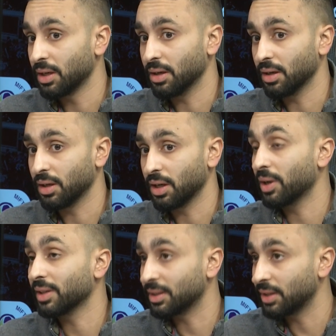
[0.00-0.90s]
آه،
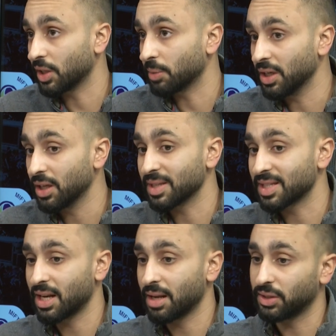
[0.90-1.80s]
لوقت كثير كبير بس
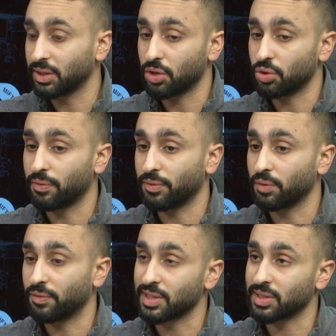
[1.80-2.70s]
هلا قدرنا نشوف انه
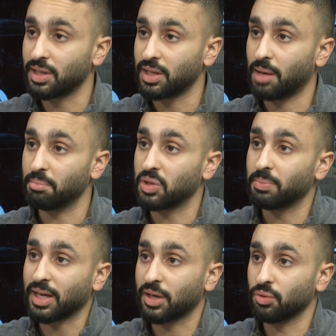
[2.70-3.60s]
الفلسطينيه عم
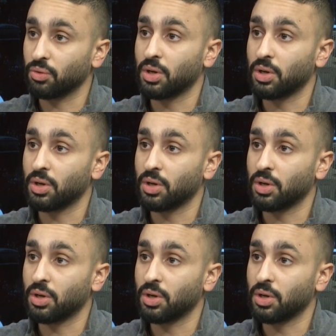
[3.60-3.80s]
بتمكنوا